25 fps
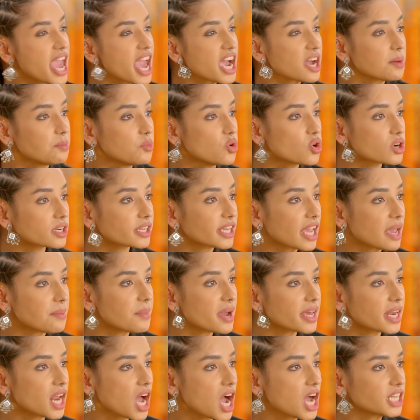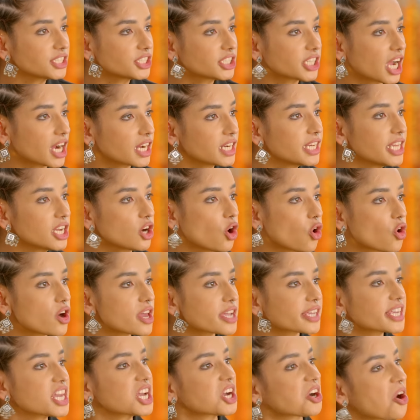एक मुक्के में ना जंगली
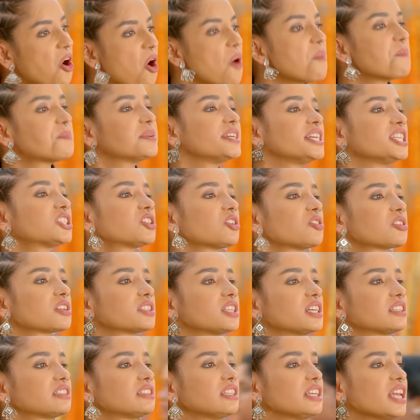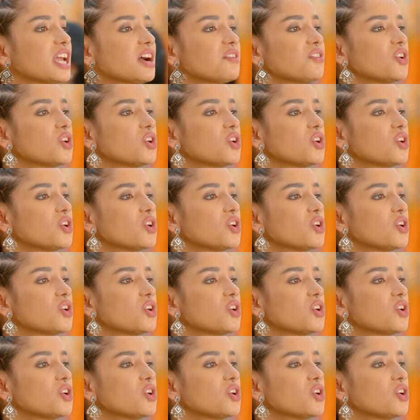घोड़े की खोपड़ी तोड़ देती हैं